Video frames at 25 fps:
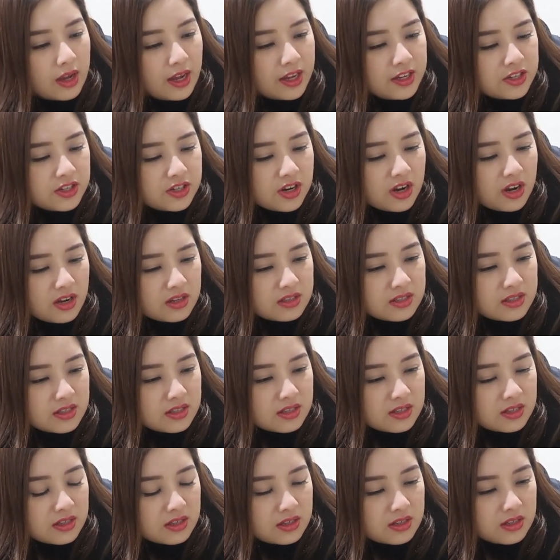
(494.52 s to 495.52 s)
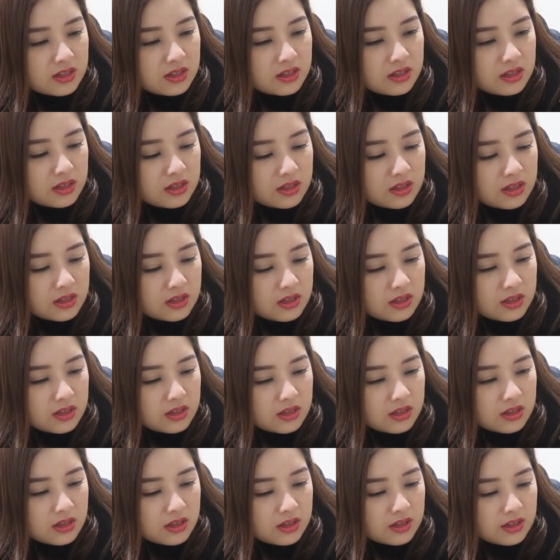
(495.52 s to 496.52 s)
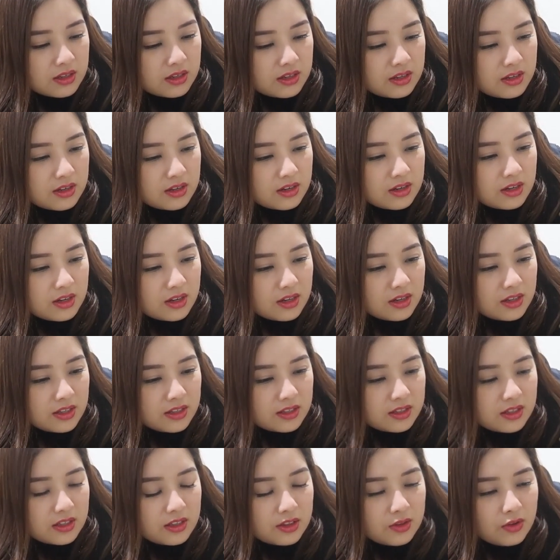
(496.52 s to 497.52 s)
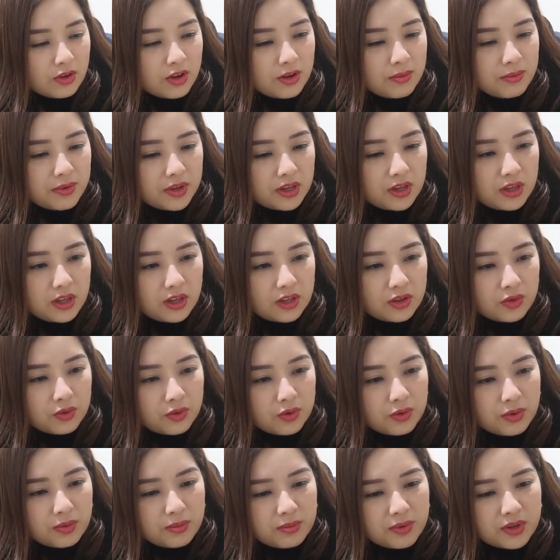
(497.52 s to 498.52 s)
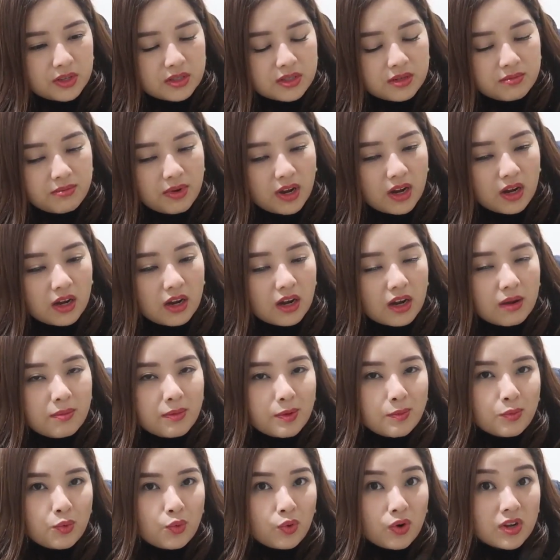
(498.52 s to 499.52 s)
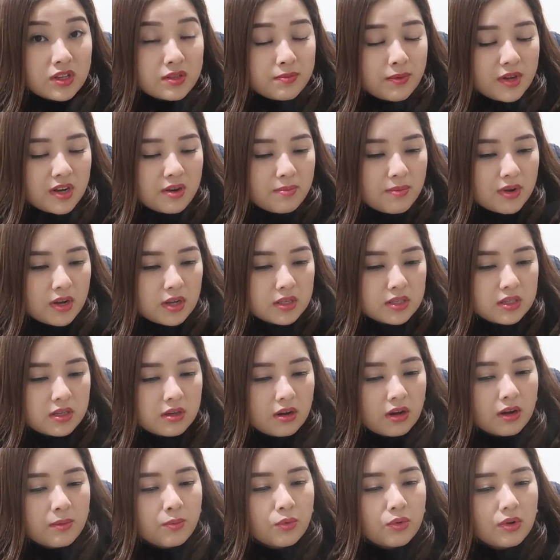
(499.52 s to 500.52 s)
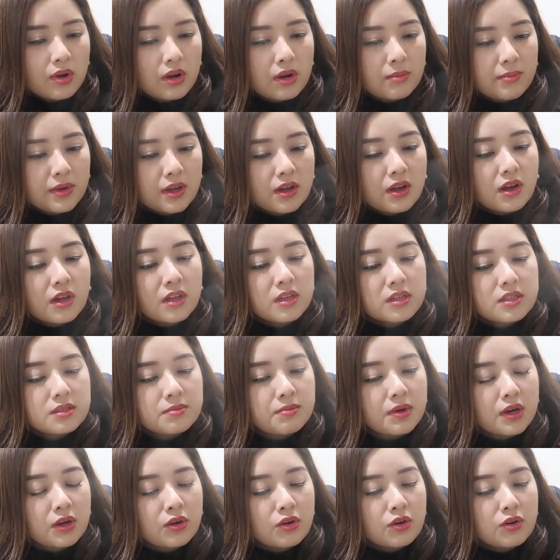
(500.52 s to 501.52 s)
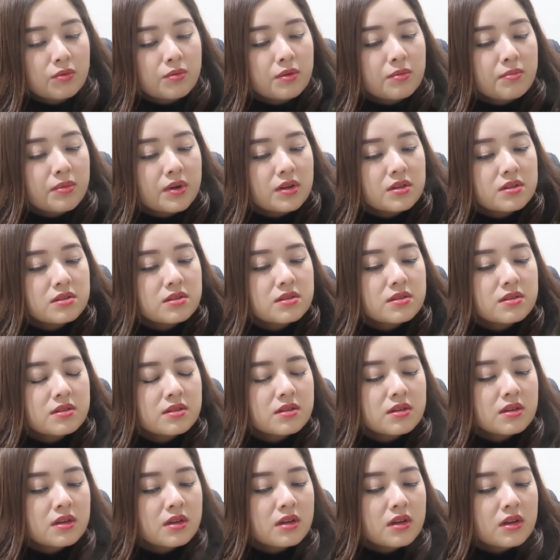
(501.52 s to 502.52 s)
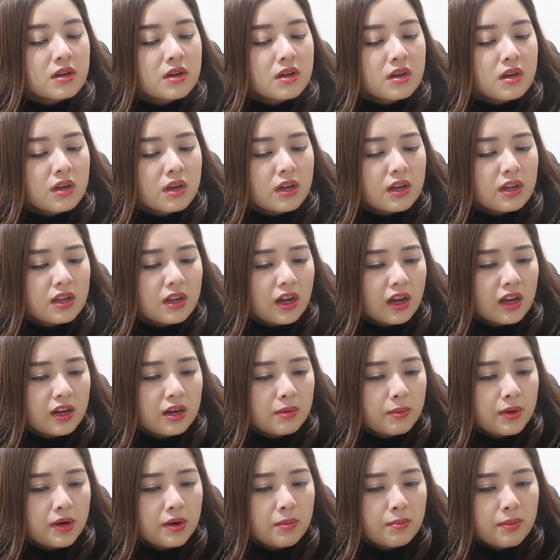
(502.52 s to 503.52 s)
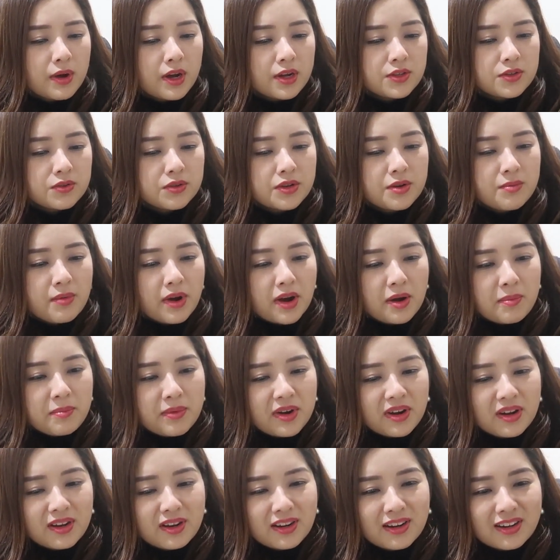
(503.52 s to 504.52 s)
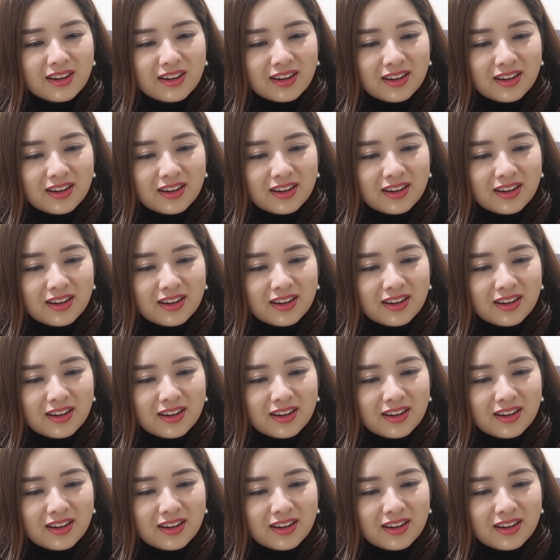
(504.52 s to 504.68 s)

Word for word: Ay, shocks. Yan, tatlo kami iinom. Kasi maaga kami bukas para maka-CR muna kami guys bago lumabas. Ang laki naman ng baso ni mama.